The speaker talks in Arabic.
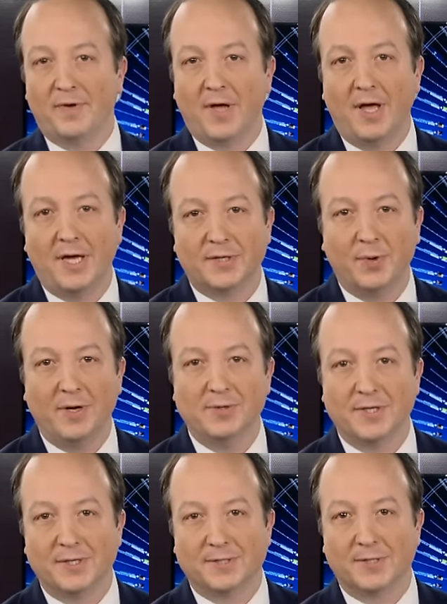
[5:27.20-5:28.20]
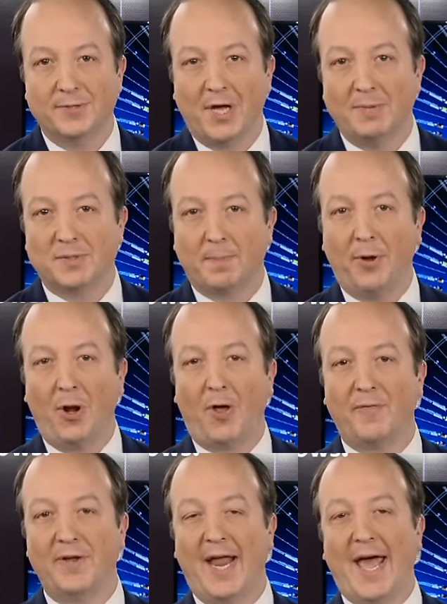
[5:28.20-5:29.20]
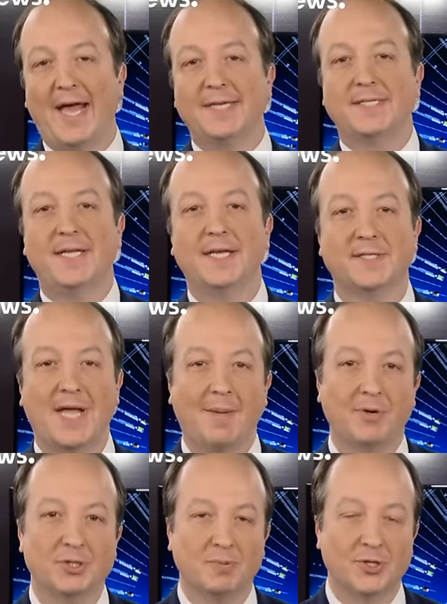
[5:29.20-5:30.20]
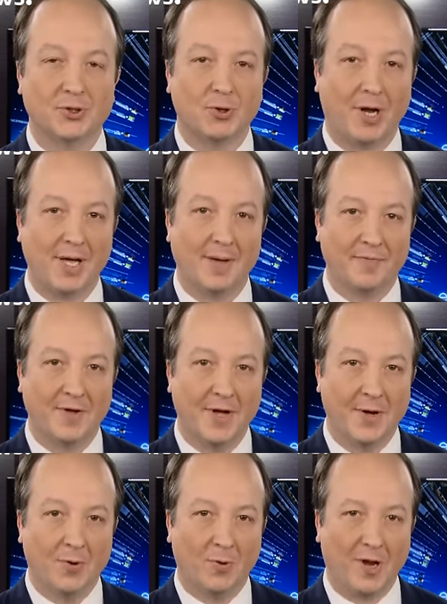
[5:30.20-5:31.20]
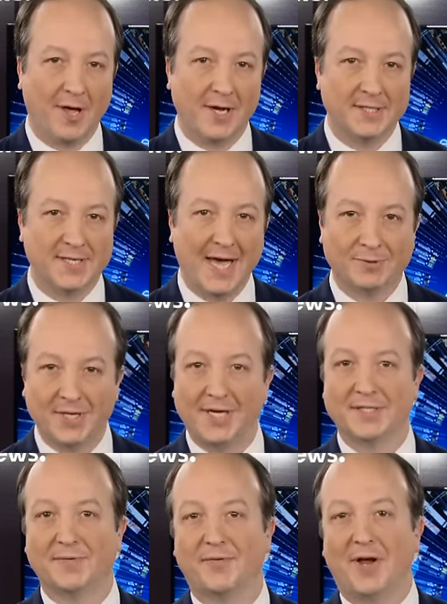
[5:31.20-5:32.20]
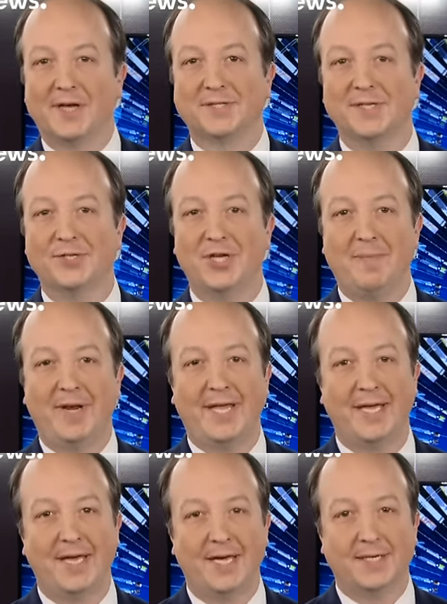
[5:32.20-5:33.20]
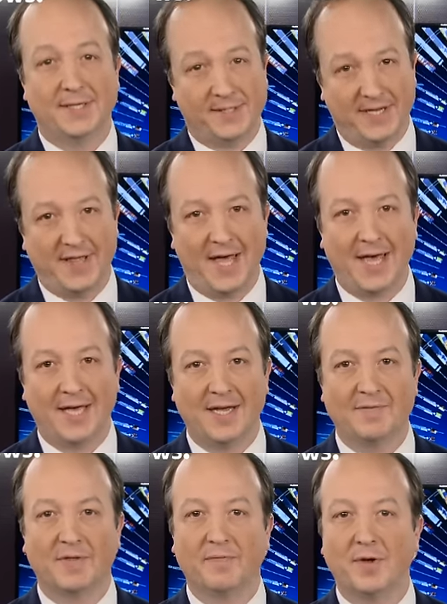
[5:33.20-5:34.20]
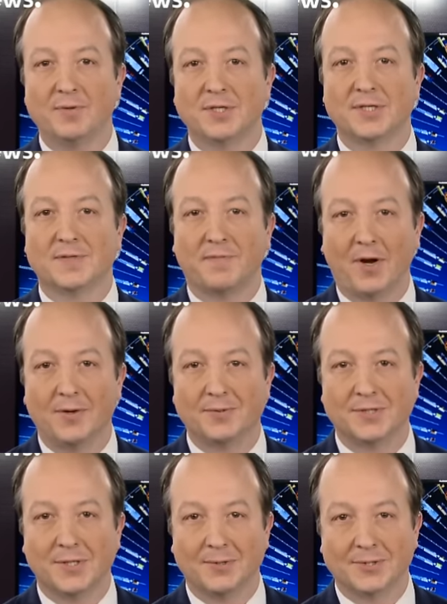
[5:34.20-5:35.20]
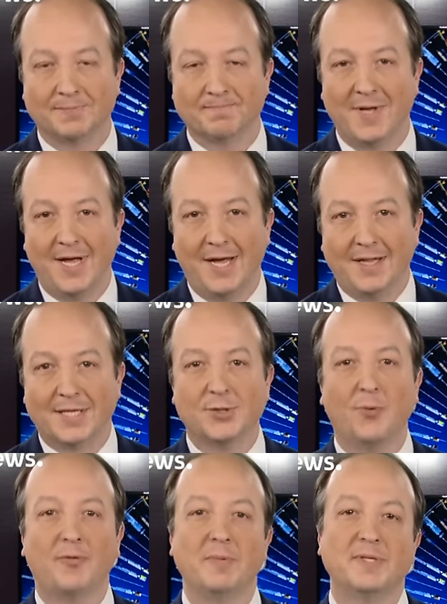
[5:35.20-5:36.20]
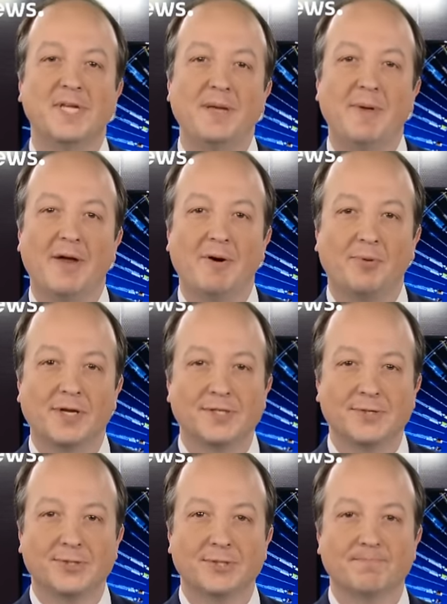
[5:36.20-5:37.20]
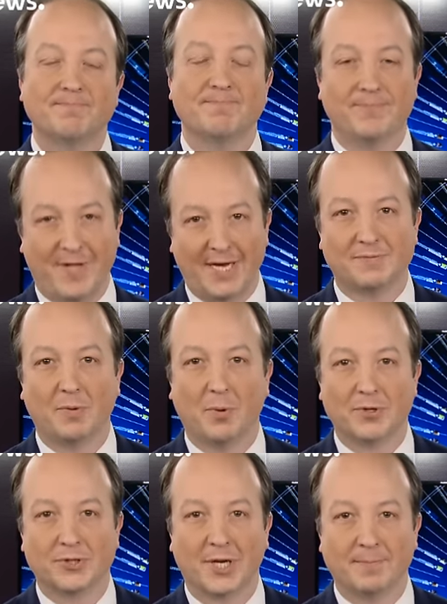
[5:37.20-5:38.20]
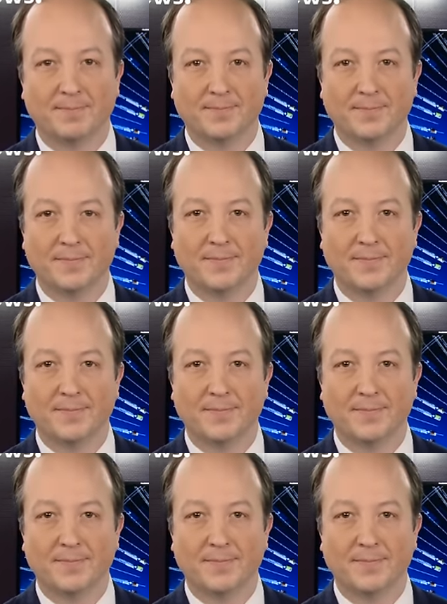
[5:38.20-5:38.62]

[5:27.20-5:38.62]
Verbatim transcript: يبقى أن ننتظر الانتخابات المقبلة في كل من ألمانيا وفرنسا كنا معكم من بروكسل شكرا لانتباهكم That's all from the team here in Brussels. Thanks for watching.